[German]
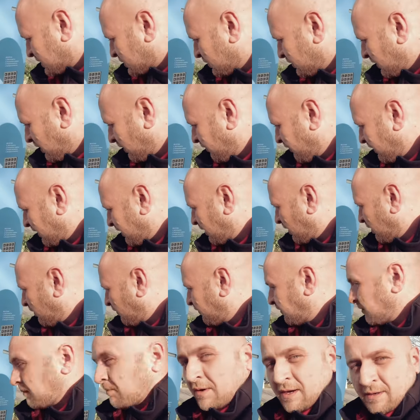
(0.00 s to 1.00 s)
ist schon
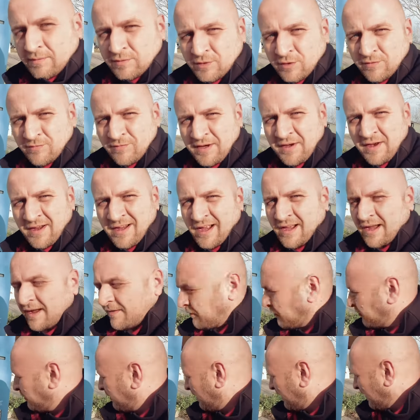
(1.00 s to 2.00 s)
ausverkauft. Bei dem schönen Wetter gar
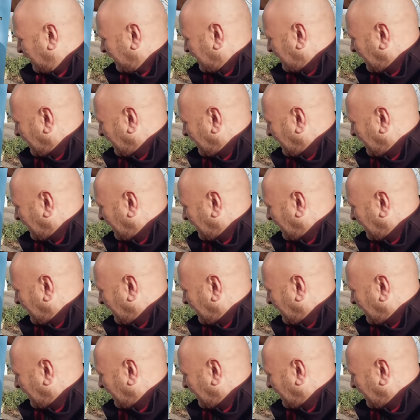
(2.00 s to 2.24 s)
kein Wunder.